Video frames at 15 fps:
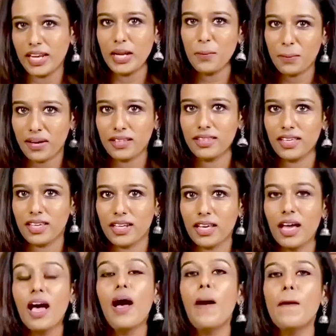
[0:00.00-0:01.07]
என்னன்னு
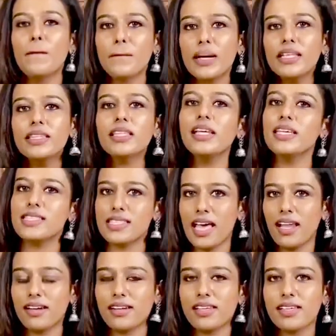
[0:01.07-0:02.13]
பார்த்தீங்கன்னா மந்த்லி
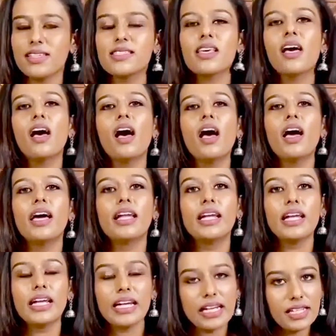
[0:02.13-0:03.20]
சேலரி இஸ்
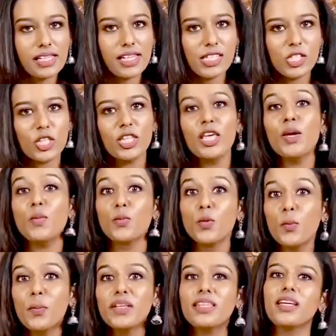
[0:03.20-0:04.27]
ரெண்டு லட்சத்தி
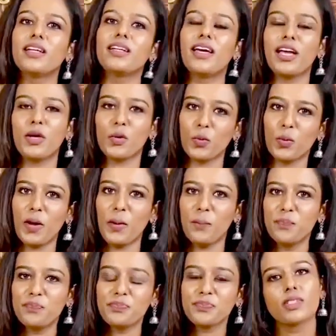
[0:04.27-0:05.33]
முப்பத்தி எட்டாயிரம் ரூபாய்
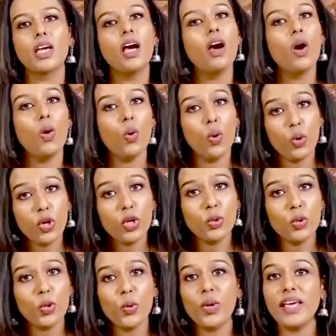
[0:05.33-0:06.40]
ஒரு
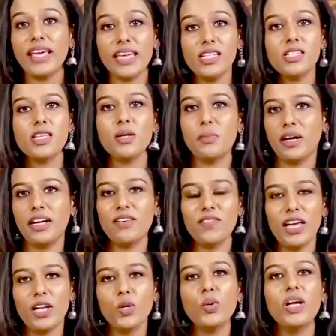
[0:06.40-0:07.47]
யூரோவோட இந்தியன் மணி
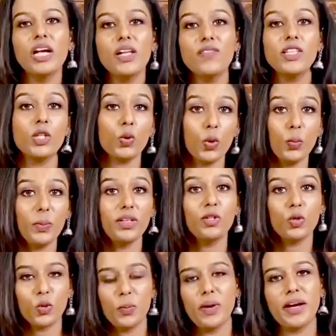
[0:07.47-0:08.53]
வேல்யூ எழுபத்தி
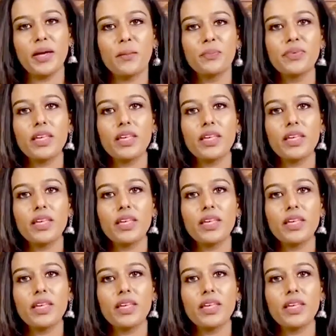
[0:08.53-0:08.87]
ஒன்பது ரூபாய்